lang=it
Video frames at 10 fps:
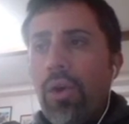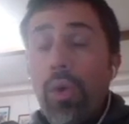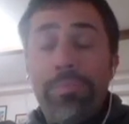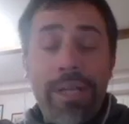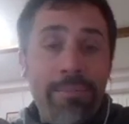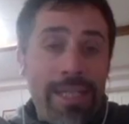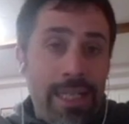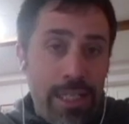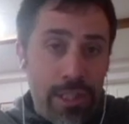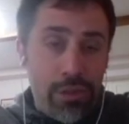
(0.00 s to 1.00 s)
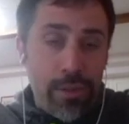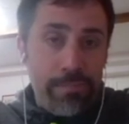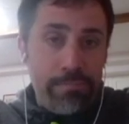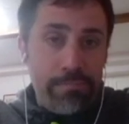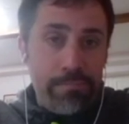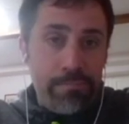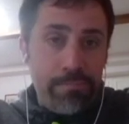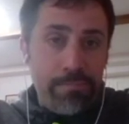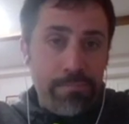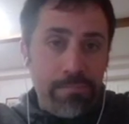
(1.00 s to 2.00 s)
o prima di Cristo.
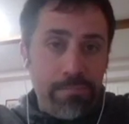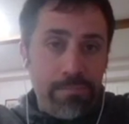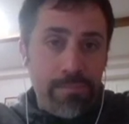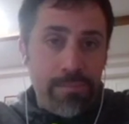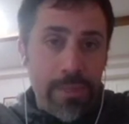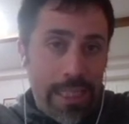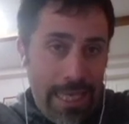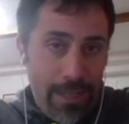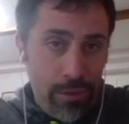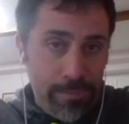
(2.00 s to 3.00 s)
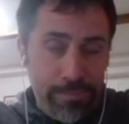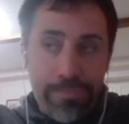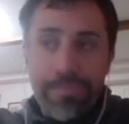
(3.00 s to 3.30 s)
È chiaro?